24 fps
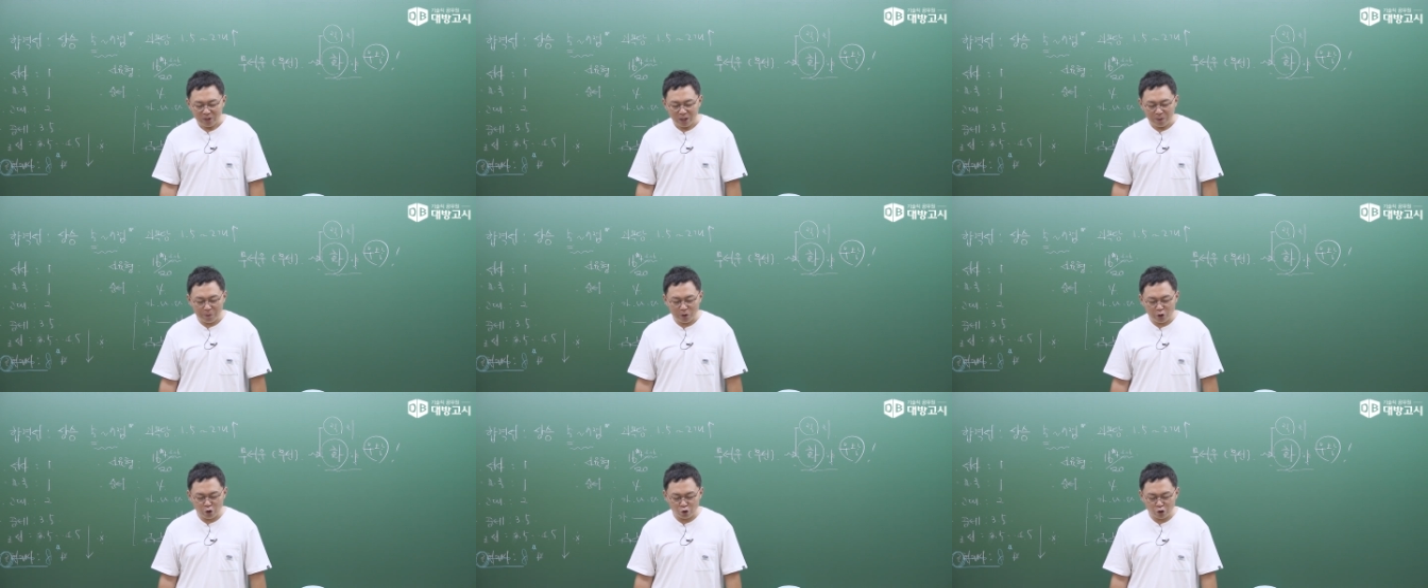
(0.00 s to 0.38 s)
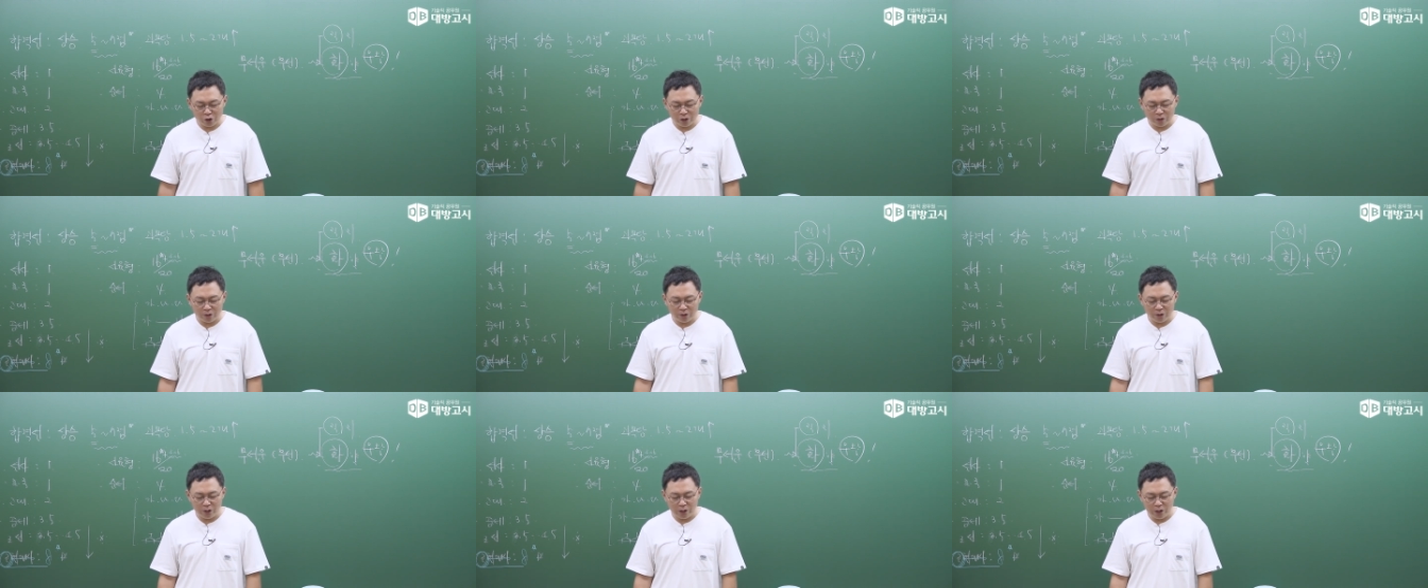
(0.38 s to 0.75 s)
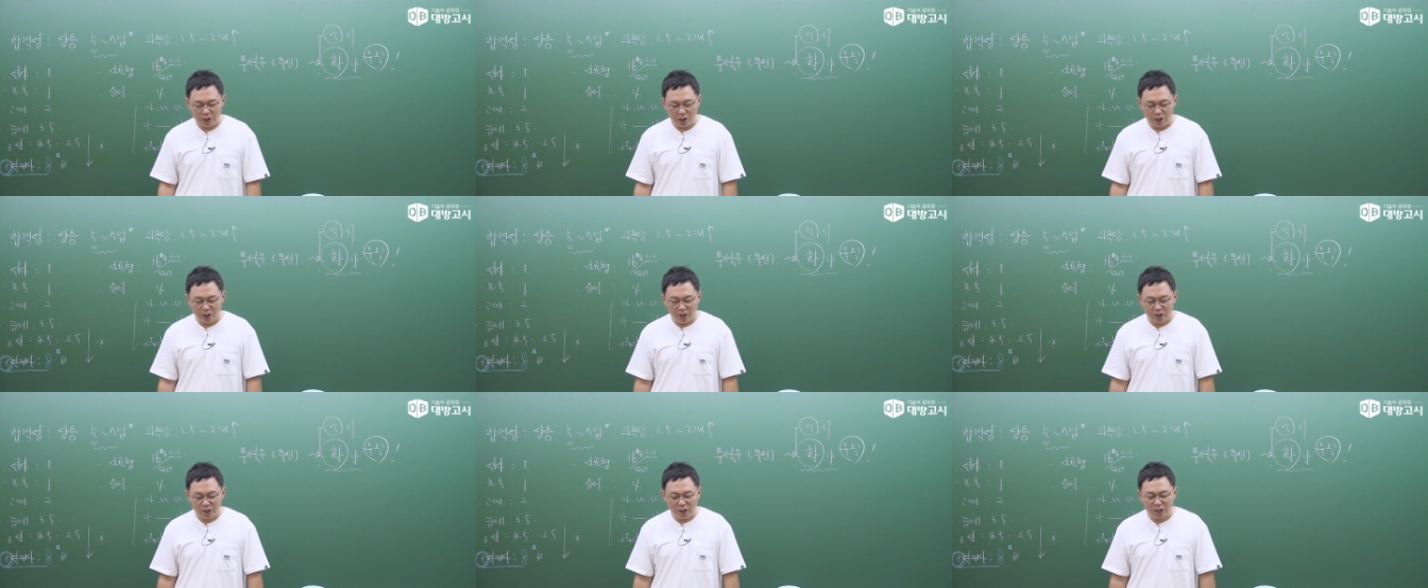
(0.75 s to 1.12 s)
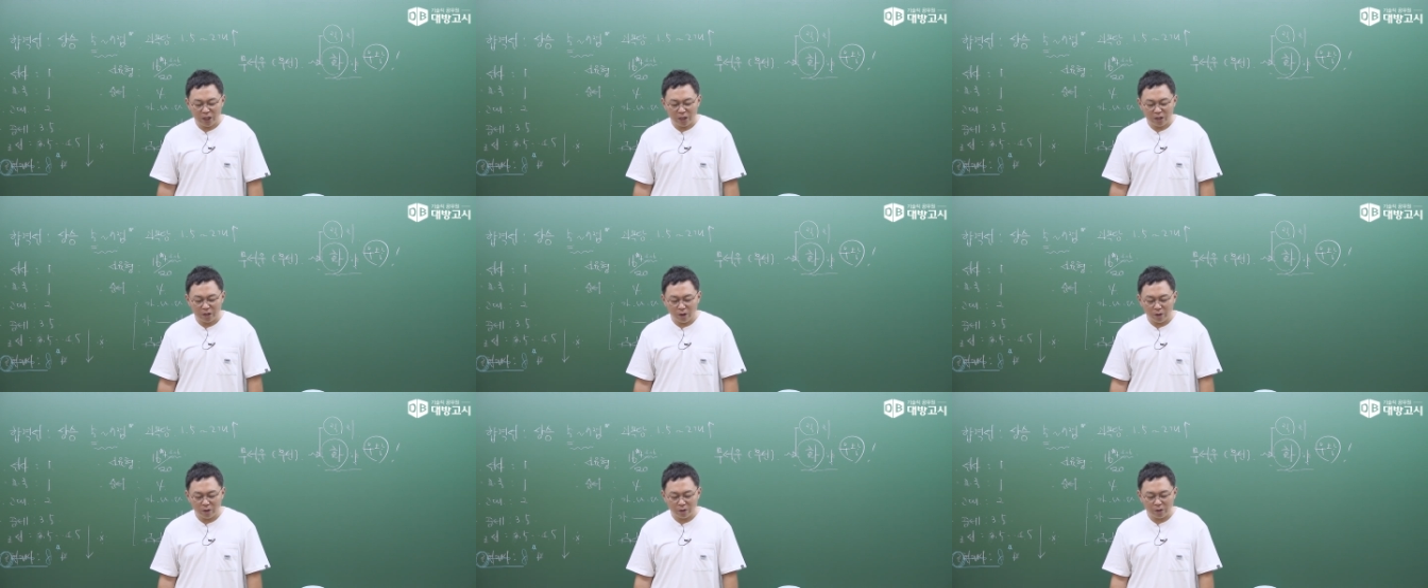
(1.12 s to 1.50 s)
밑줄 친 이,
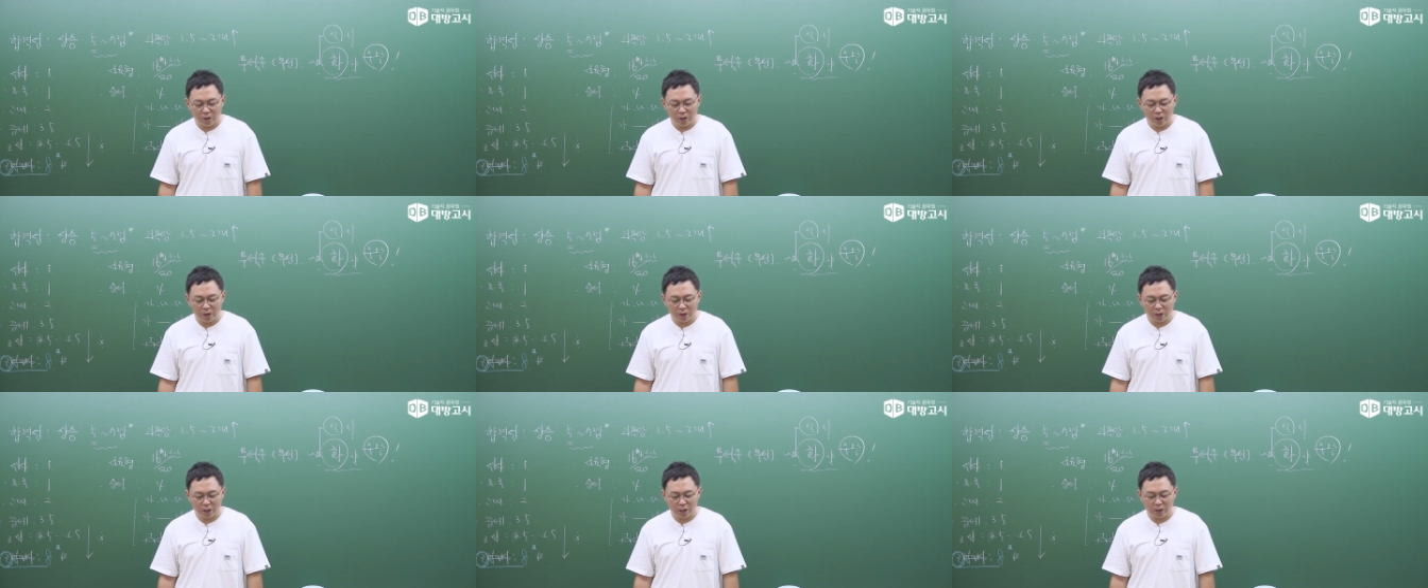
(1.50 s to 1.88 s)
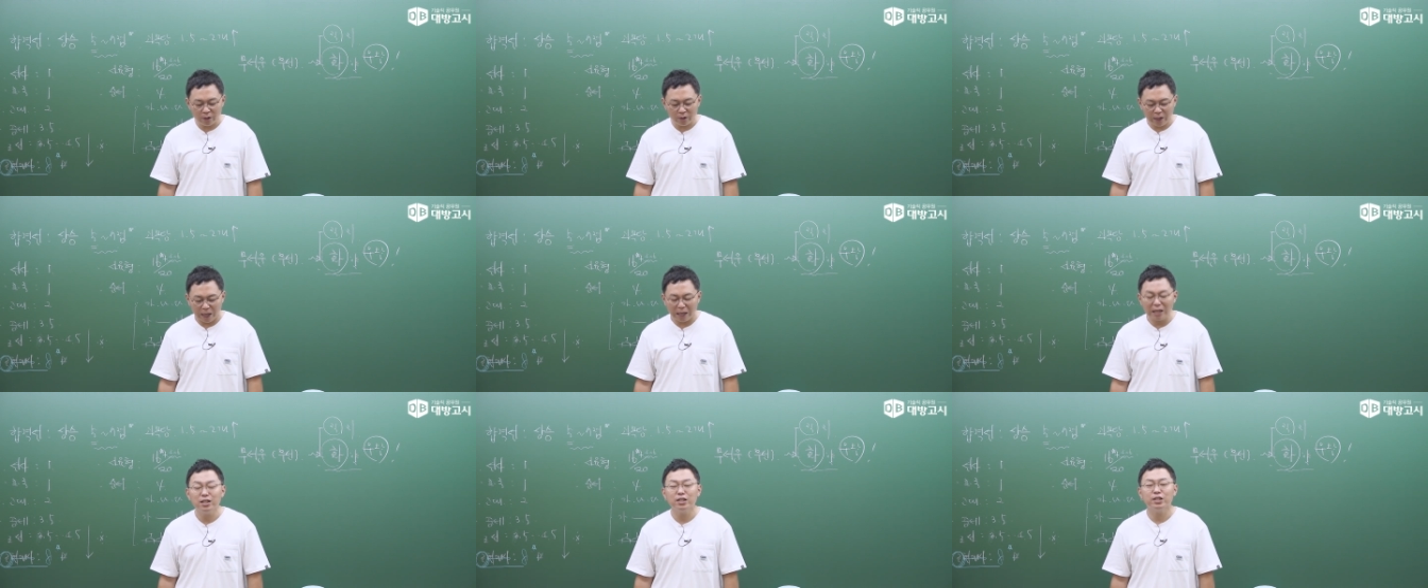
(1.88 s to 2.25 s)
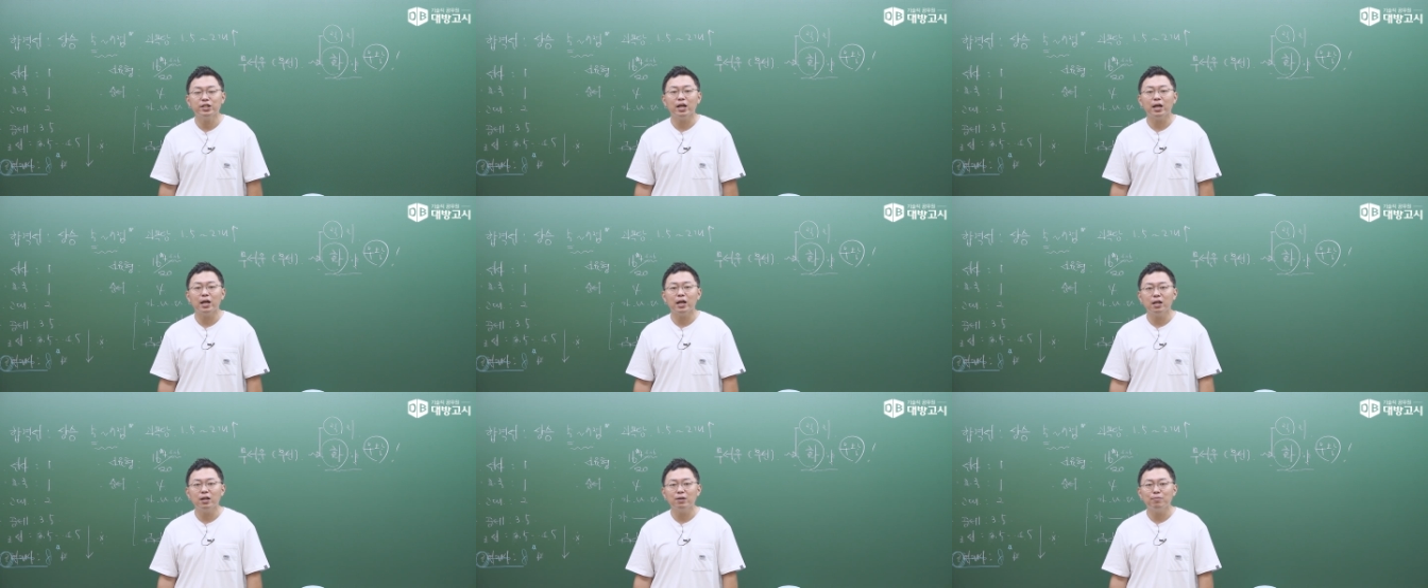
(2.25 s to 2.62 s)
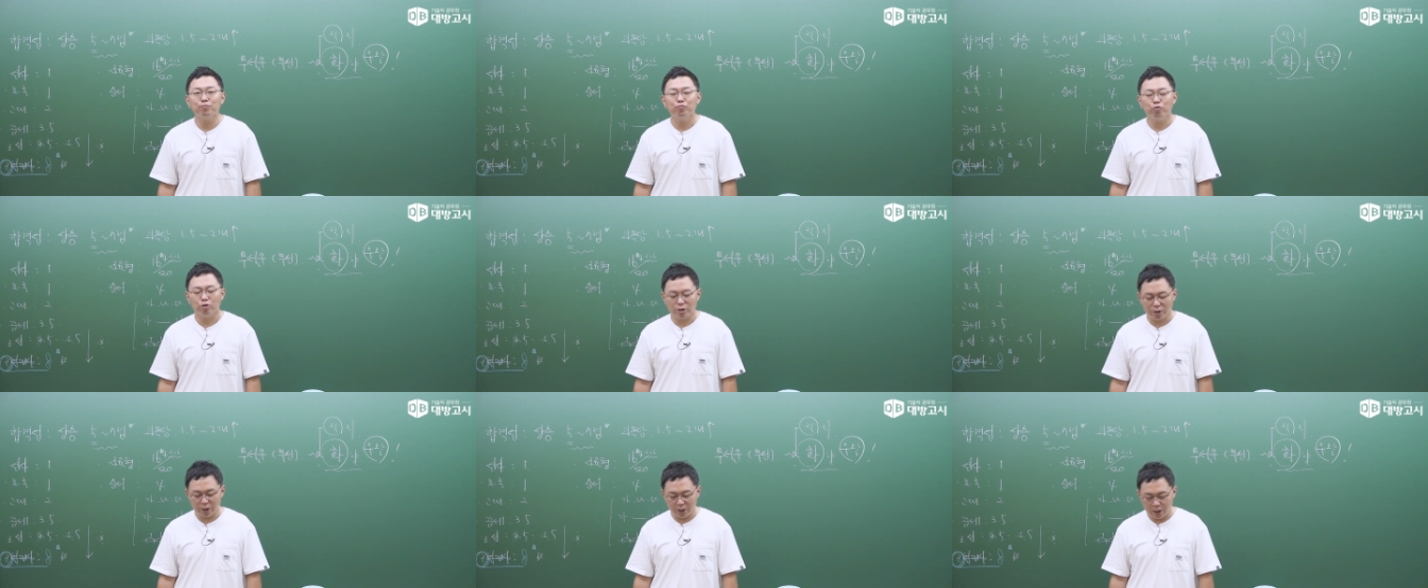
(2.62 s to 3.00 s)
이거를 일으킨 단체는
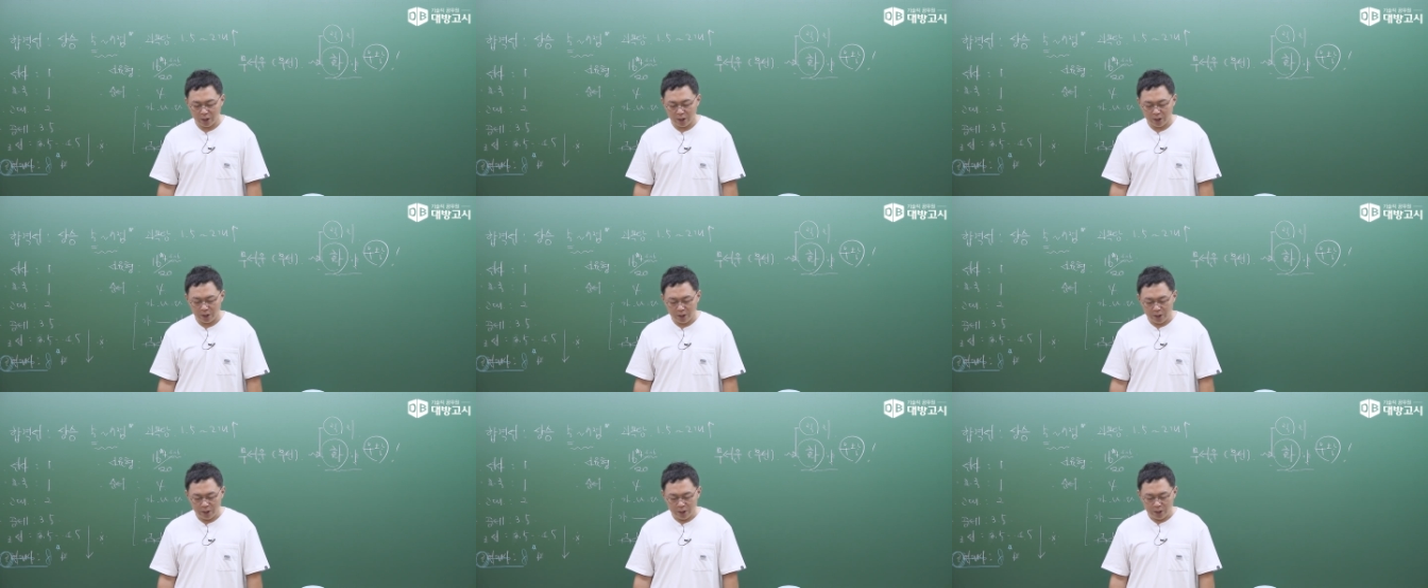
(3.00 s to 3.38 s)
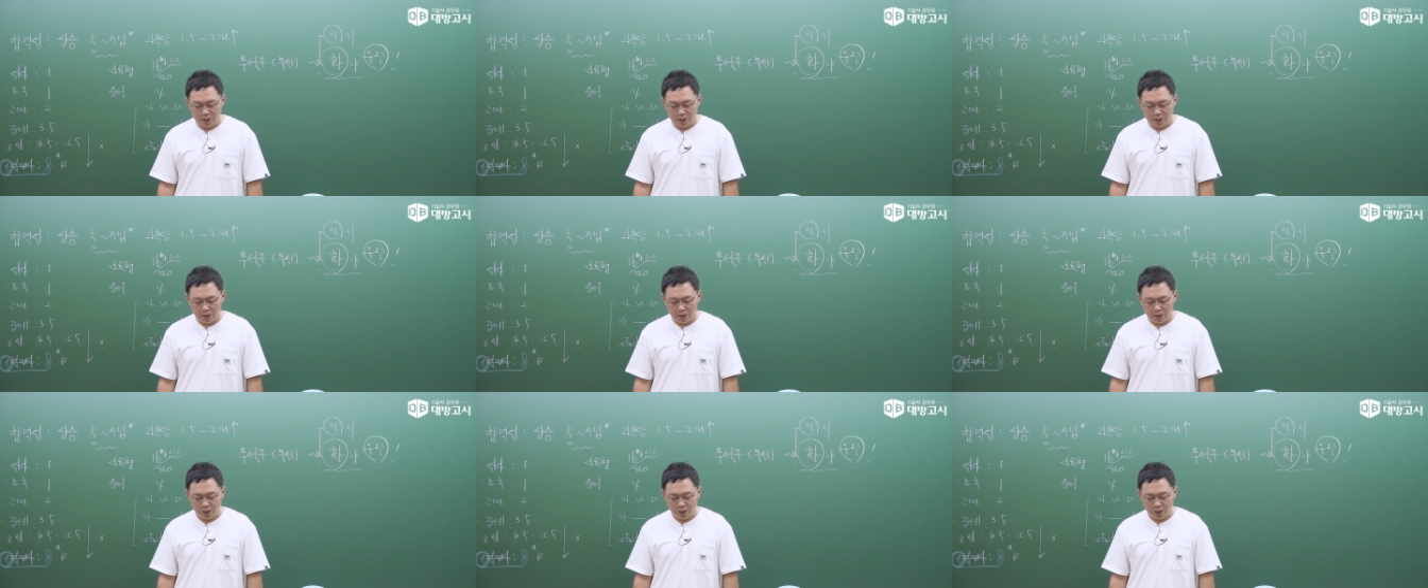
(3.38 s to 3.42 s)
무엇인가?